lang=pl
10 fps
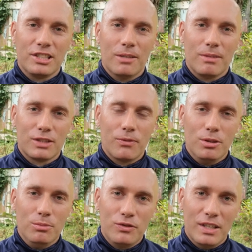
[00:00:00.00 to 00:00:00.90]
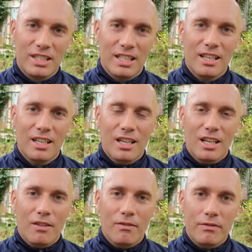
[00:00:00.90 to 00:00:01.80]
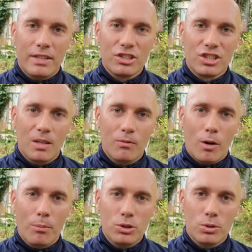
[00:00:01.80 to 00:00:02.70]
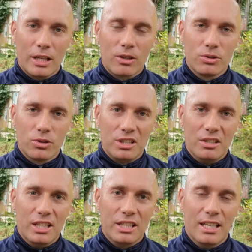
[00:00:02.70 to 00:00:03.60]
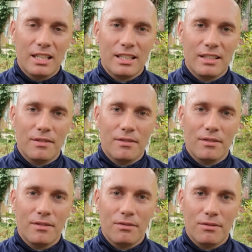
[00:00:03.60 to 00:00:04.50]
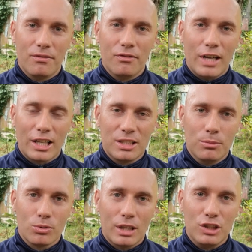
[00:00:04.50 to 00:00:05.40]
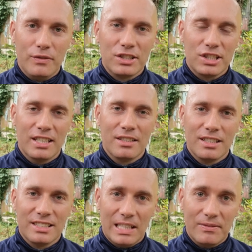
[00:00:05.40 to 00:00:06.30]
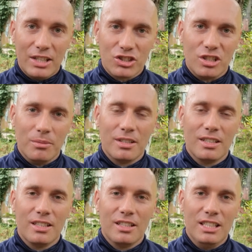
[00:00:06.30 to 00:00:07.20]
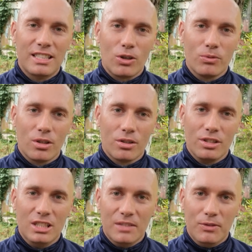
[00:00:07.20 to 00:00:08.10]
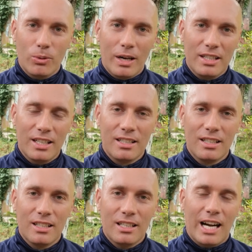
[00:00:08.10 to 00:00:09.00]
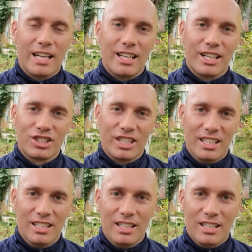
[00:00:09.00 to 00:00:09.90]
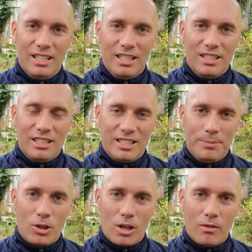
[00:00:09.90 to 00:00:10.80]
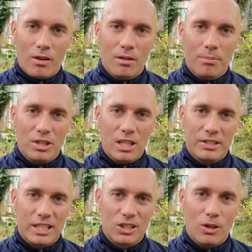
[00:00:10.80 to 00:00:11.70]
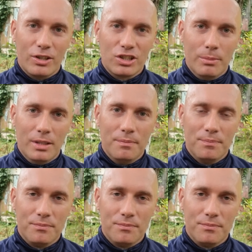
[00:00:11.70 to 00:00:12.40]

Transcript: się na swoim świecie wewnętrznym w obliczu tego, co się dzieje w naszym tutaj świecie zewnętrznym. I zarówno indywidualnie, a także zbiorowo. Ponieważ jak zauważymy,